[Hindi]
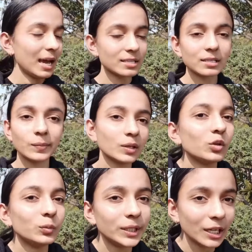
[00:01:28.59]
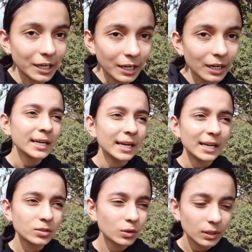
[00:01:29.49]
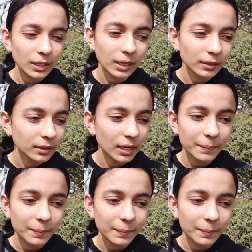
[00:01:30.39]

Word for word: ऐसा बिल्कुल भी नहीं है इट्स ओके okay अगर